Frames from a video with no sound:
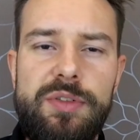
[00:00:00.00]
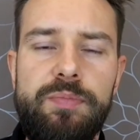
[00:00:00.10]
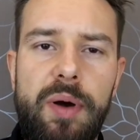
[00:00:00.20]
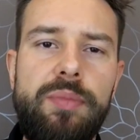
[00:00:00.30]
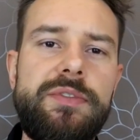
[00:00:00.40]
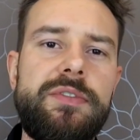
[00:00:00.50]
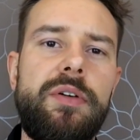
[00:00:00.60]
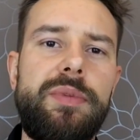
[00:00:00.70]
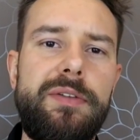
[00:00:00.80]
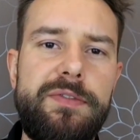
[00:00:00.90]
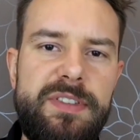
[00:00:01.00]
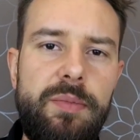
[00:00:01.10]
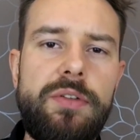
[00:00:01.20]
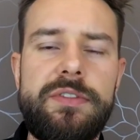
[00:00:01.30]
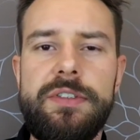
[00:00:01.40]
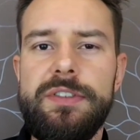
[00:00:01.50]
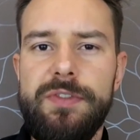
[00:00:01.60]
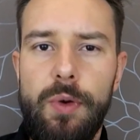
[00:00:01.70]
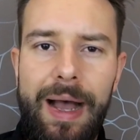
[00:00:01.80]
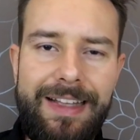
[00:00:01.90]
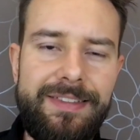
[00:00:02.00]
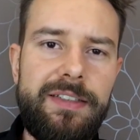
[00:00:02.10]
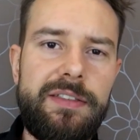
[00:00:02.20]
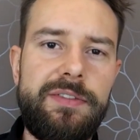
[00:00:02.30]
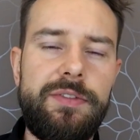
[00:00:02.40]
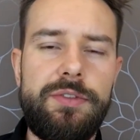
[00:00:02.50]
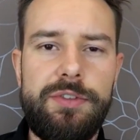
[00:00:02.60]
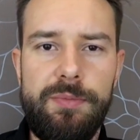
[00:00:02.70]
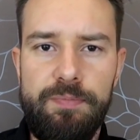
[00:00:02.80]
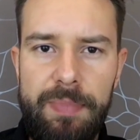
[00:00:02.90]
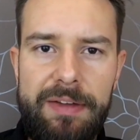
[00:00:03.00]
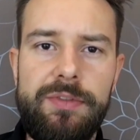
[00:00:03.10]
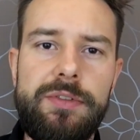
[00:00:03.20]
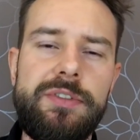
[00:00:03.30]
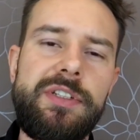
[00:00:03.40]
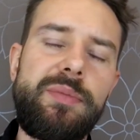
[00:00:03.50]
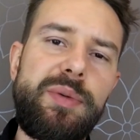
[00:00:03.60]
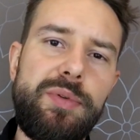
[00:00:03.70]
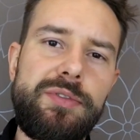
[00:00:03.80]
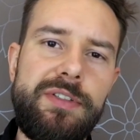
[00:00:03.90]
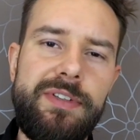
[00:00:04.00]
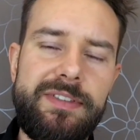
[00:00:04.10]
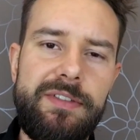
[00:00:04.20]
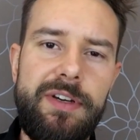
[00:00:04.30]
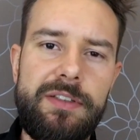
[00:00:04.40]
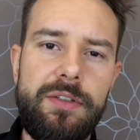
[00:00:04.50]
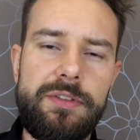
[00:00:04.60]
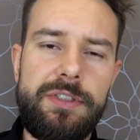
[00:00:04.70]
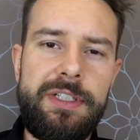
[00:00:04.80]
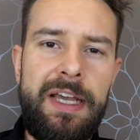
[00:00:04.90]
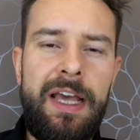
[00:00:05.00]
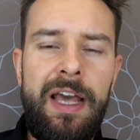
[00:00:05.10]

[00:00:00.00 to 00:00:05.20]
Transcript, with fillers: może pomóc Tobie wzmocnić swoją asertywność, pewność siebie i poczucie własnej wartości